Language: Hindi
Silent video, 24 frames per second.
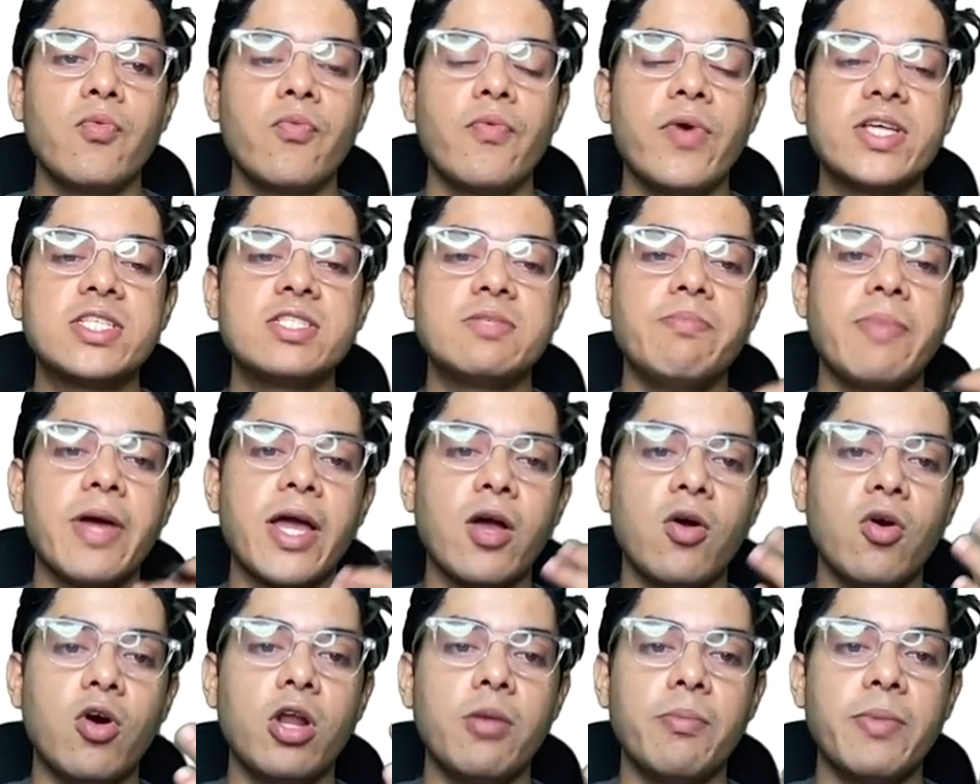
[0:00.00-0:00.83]
वेस्ट
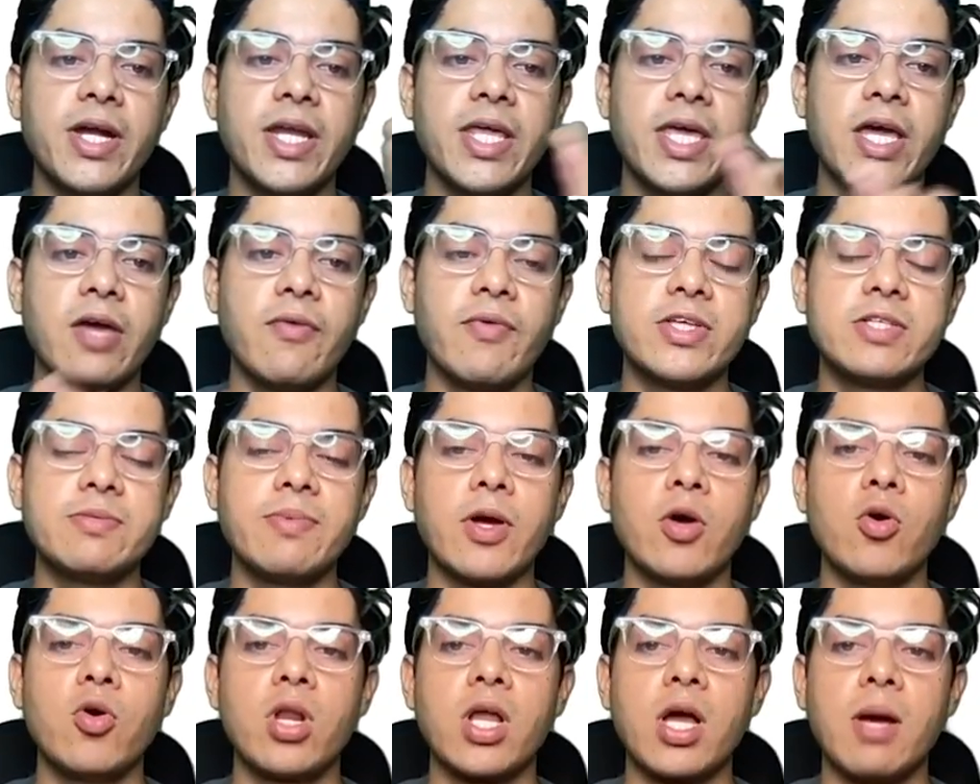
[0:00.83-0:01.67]
बंगाल में ठीक है वेस्ट
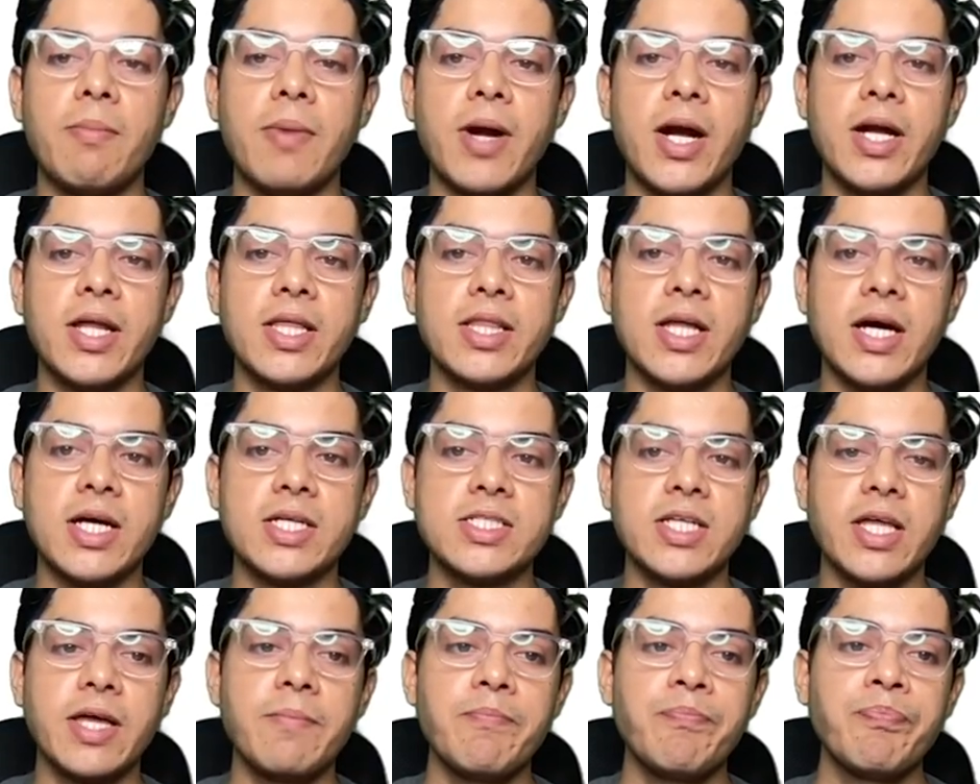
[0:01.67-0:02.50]
बंगाल का पार्ट है
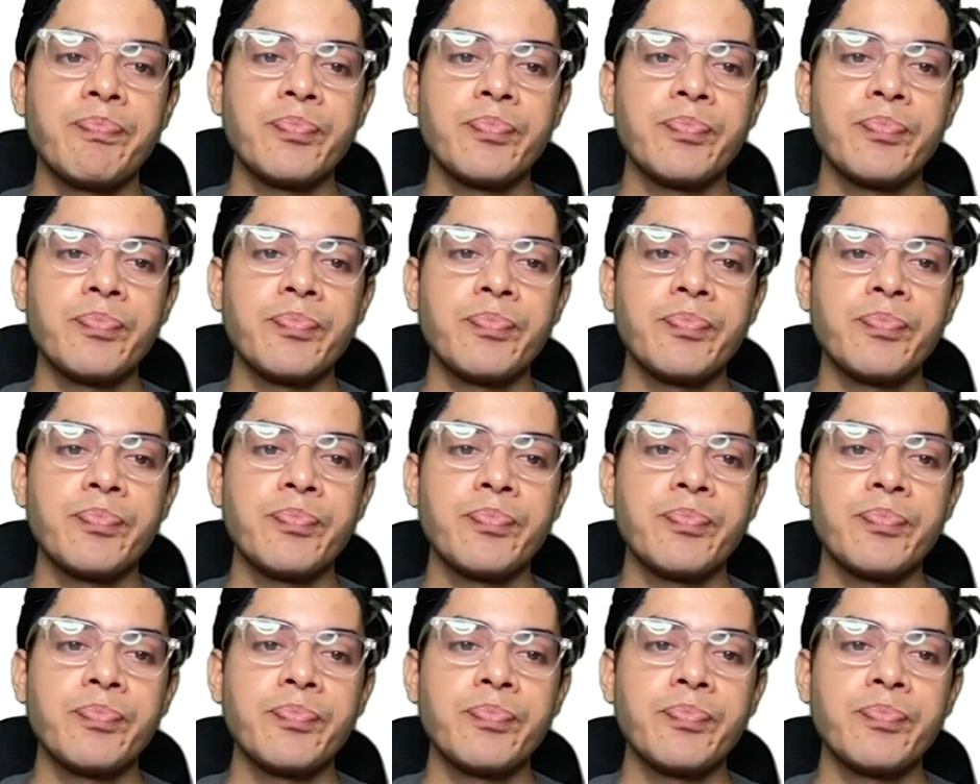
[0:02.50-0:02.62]
दार्जिलिंग